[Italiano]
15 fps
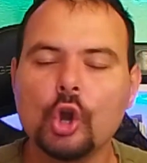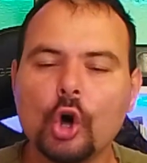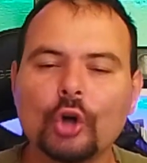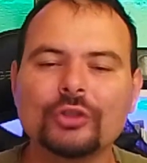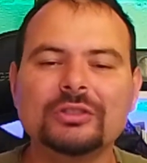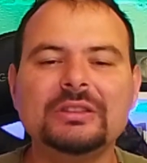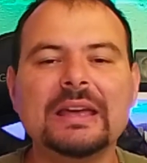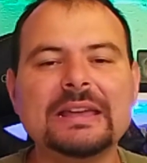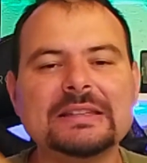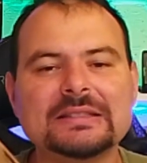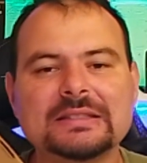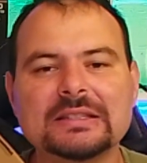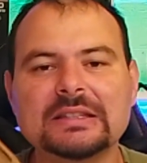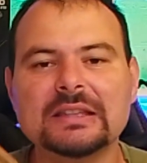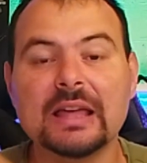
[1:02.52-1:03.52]
lo
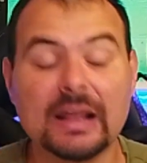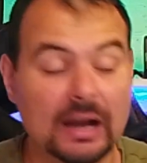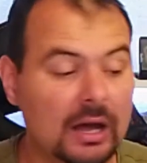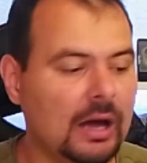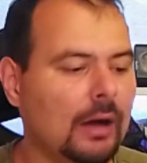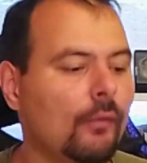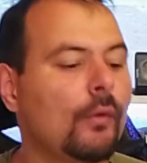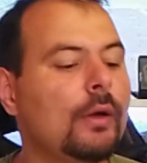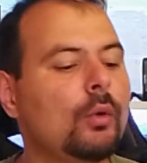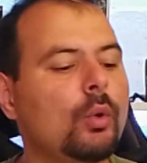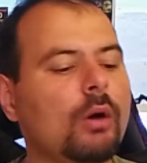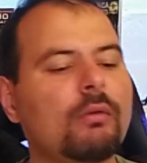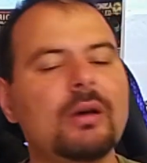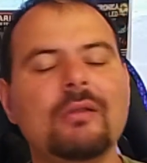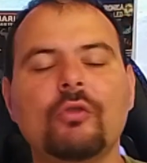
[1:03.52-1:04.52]
desideravo e
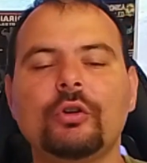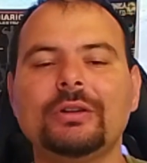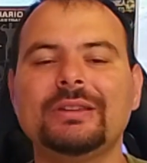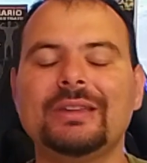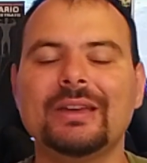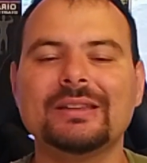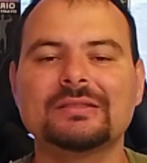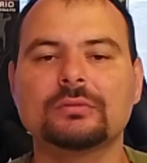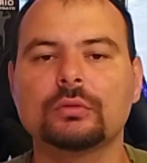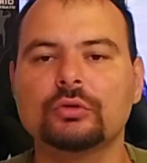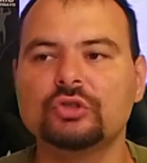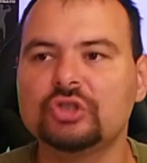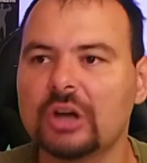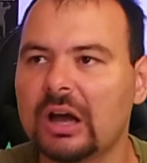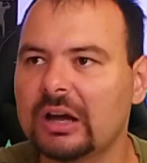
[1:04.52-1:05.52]
lo avevo
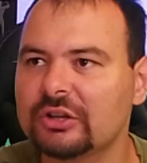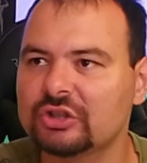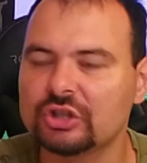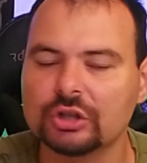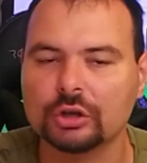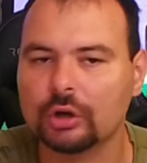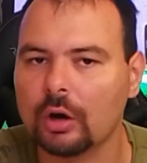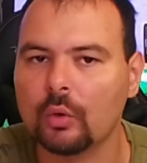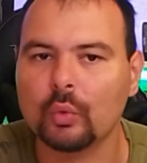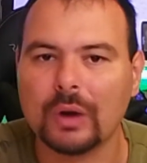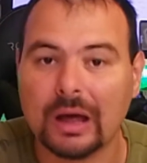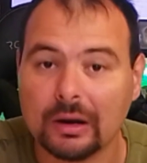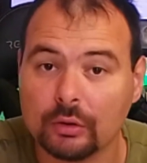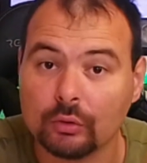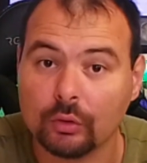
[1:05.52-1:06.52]
richiesto già circa
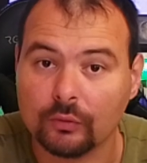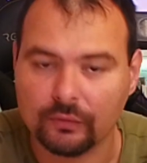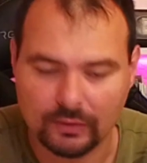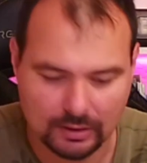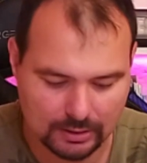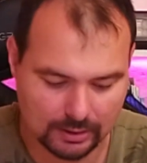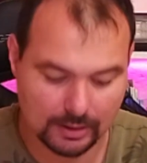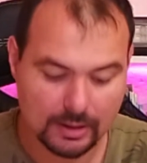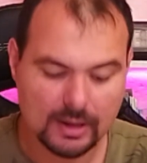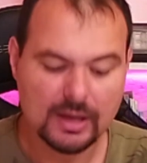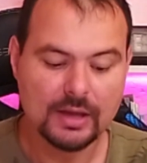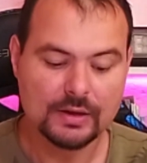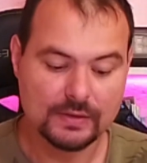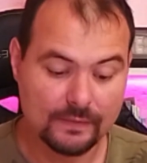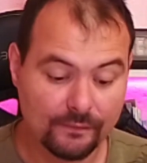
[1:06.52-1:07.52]
un anno fa
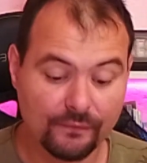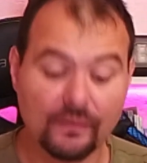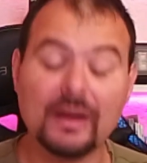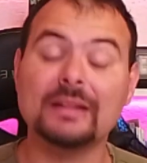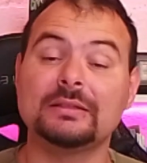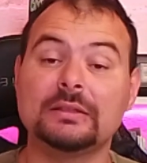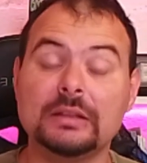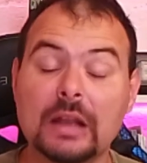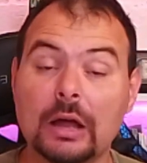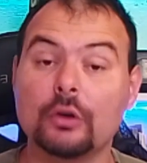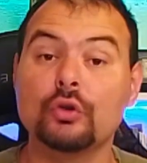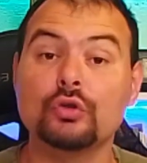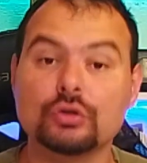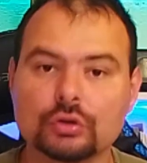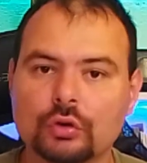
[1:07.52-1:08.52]
Infatti
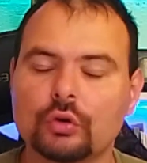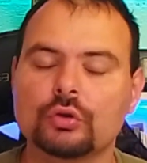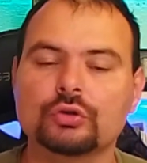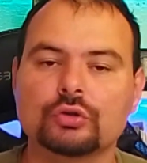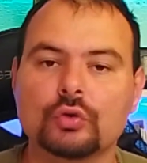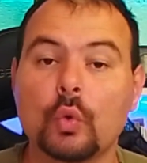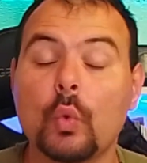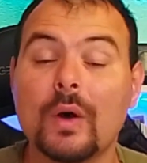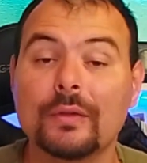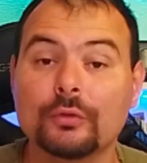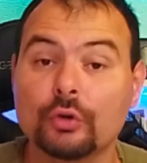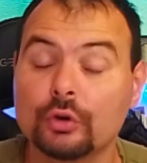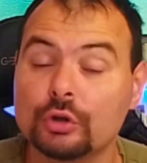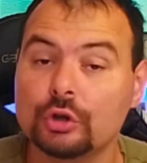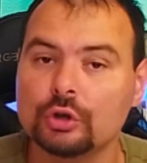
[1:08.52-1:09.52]
l'anno scorso
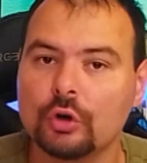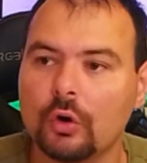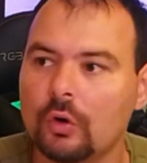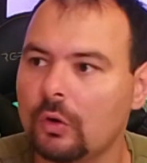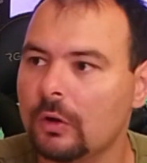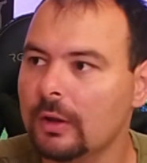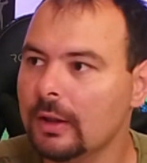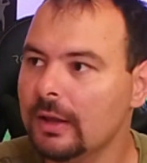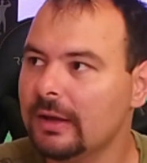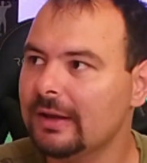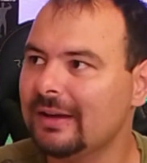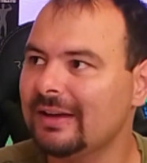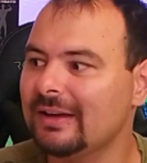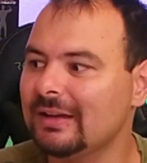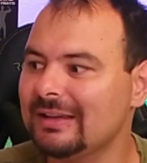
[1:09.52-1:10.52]
quando io ho
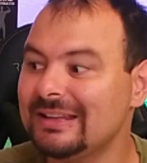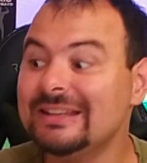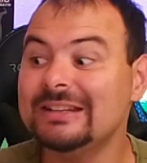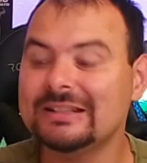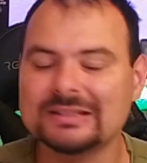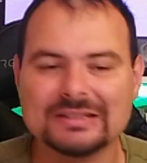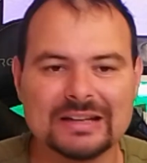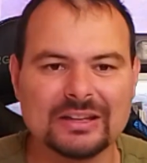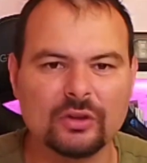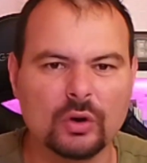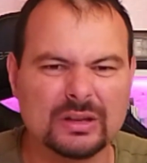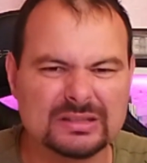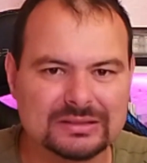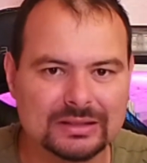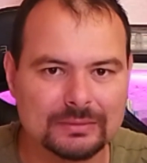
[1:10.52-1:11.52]
eh,
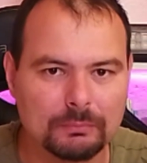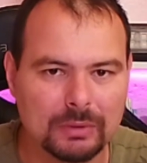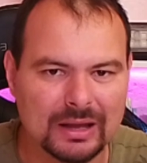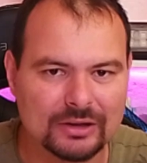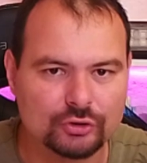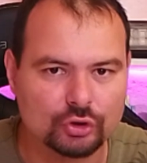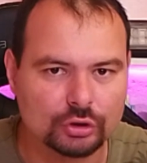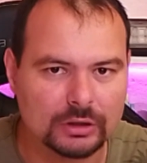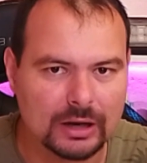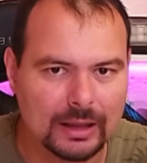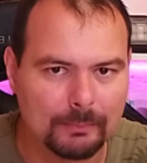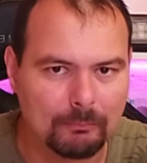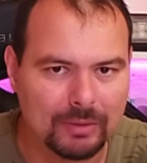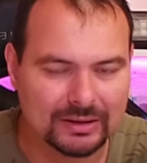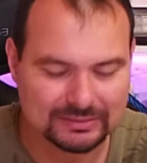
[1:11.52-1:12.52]
iniziato l'assemblaggio
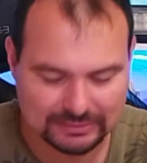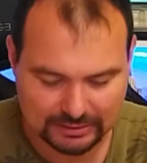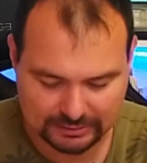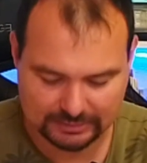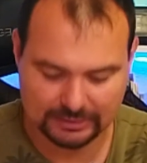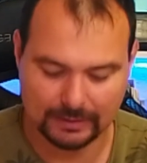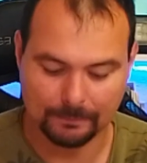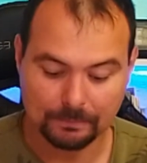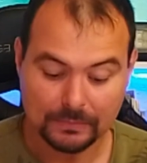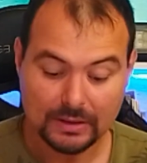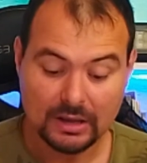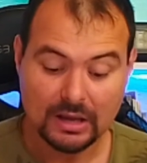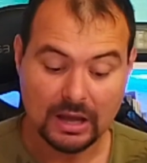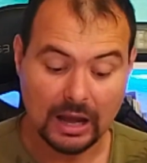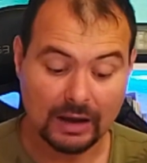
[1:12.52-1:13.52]
della batteria
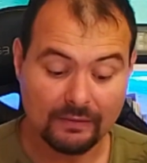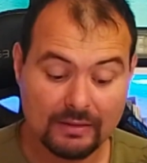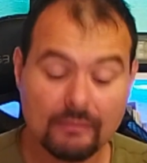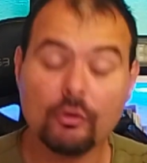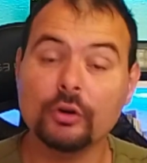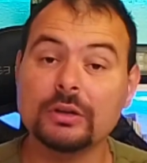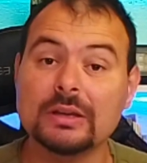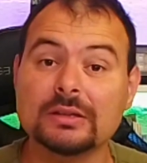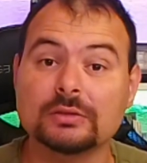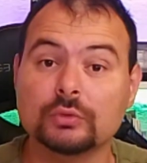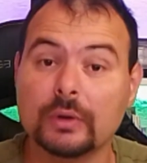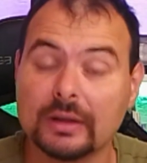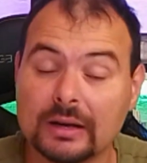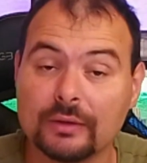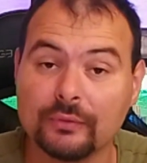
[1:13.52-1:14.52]
avevo
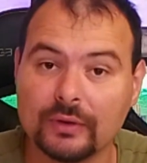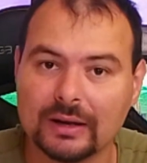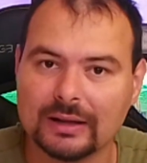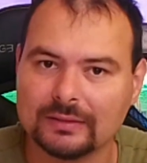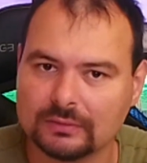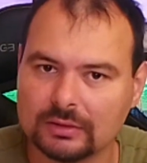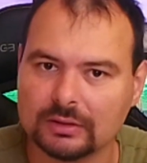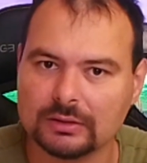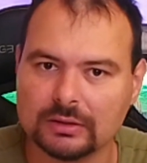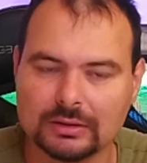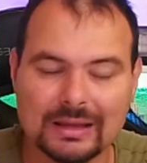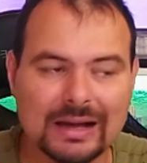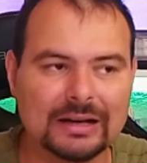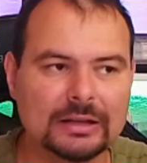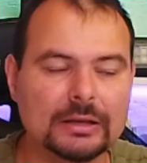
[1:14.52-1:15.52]
chiesto ai referenti
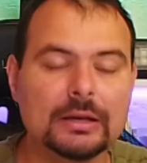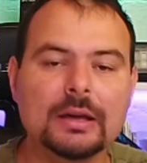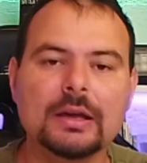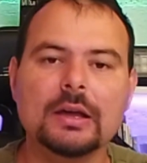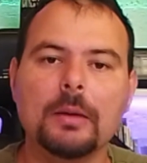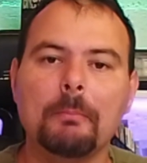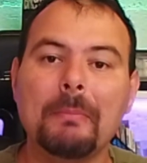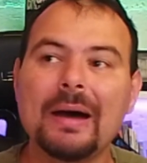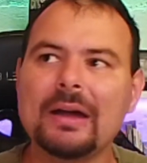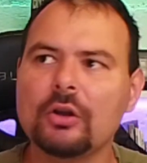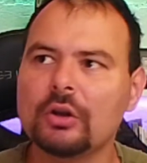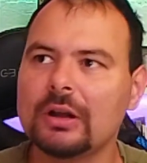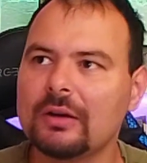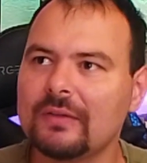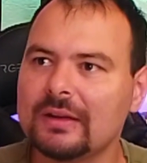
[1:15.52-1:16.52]
di Dalì ma
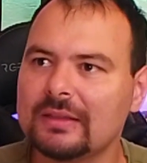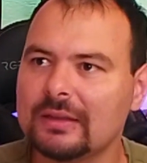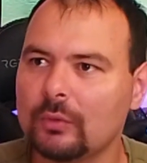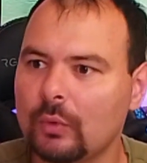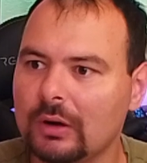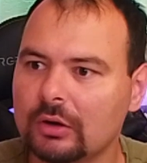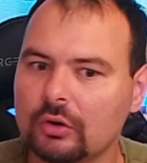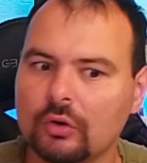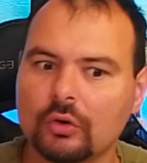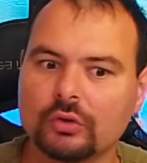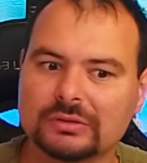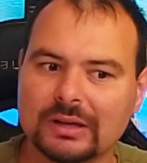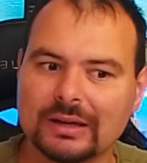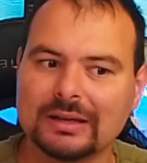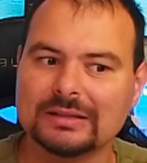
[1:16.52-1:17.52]
non avete
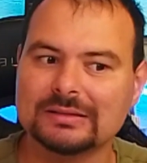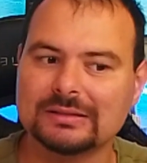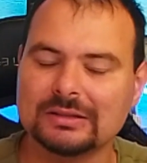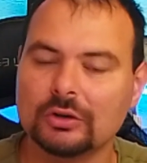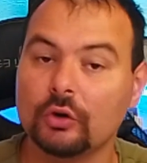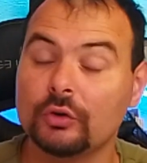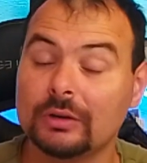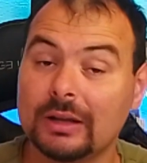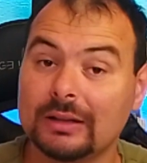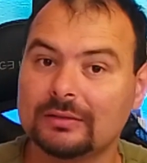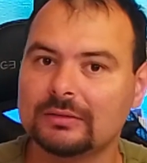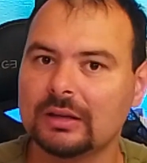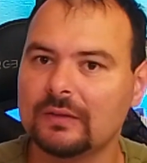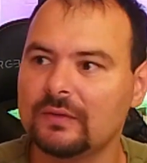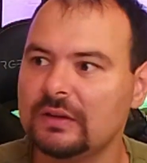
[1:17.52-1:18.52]
qualcosa che si
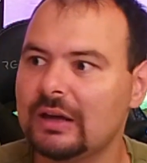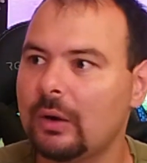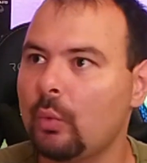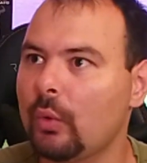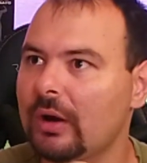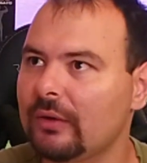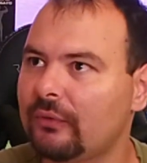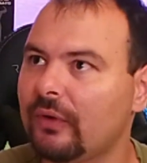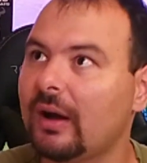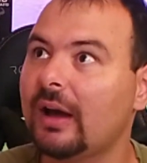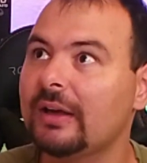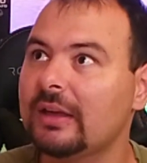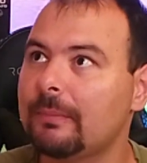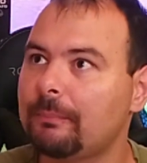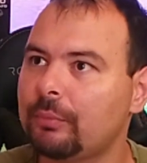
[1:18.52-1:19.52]
connette via
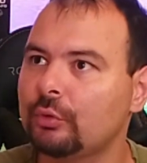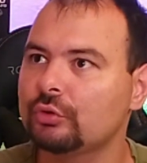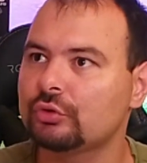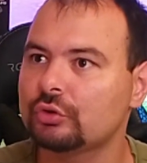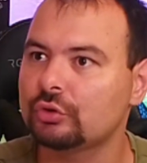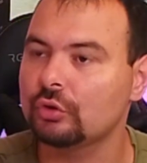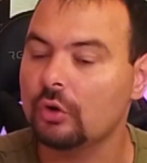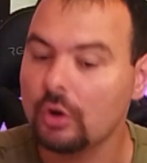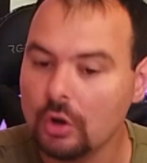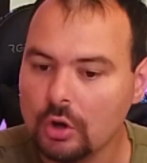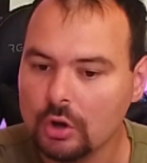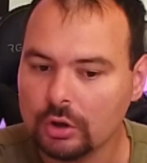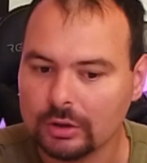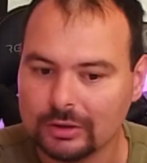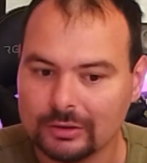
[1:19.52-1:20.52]
wifi e posso
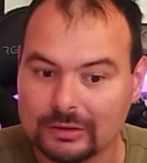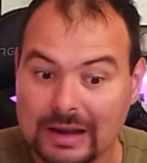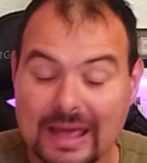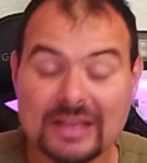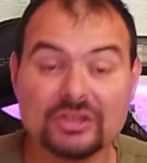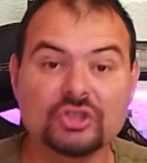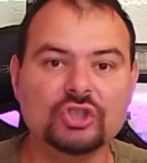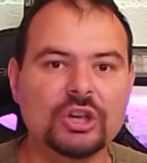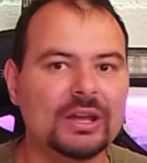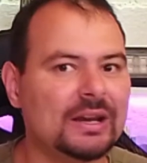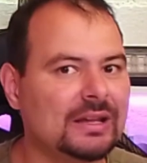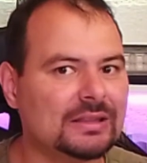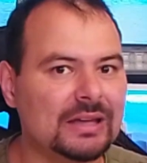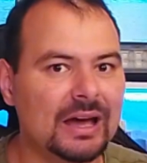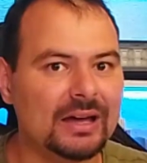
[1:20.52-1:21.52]
eh,
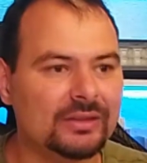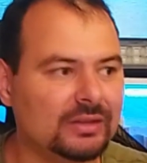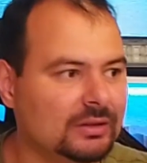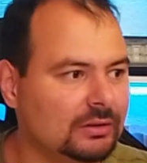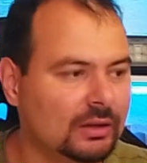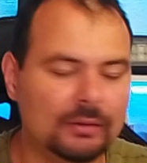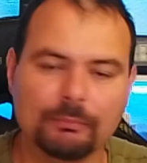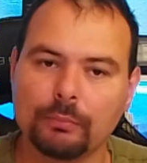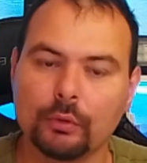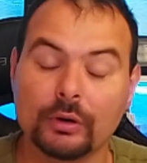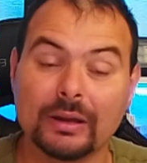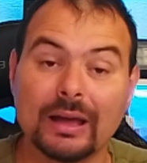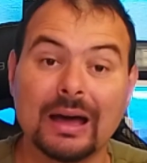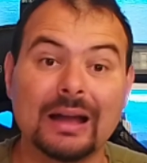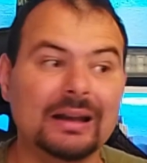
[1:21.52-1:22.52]
leggere i dati in tempo
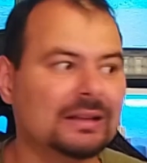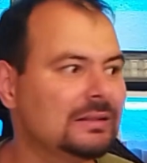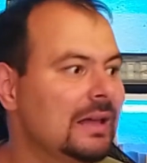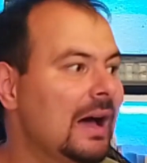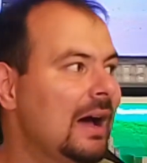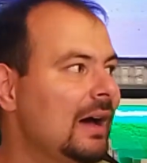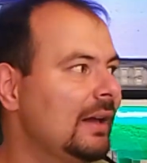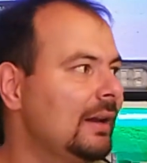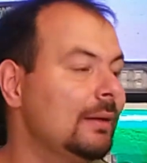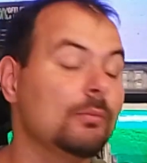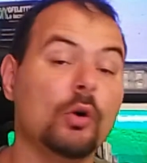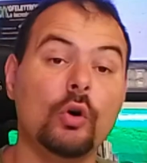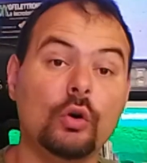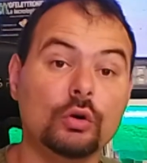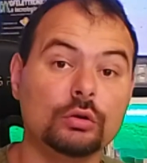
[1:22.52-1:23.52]
reale da
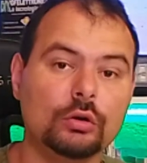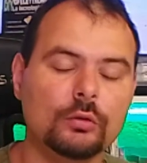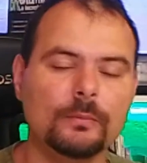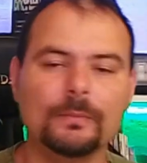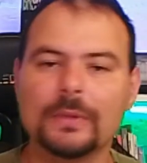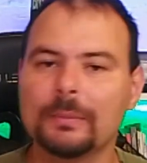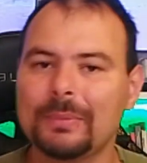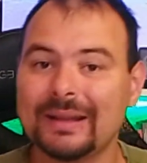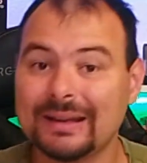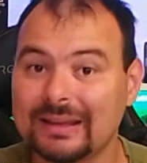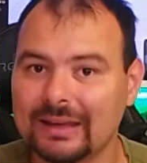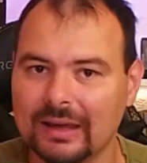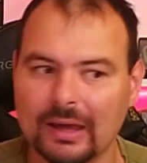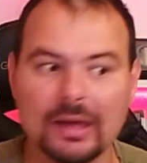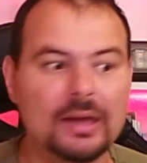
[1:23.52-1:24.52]
remoto?
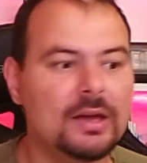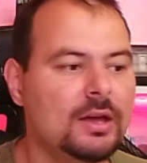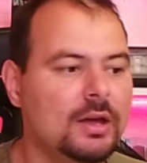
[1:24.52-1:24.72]
Perché?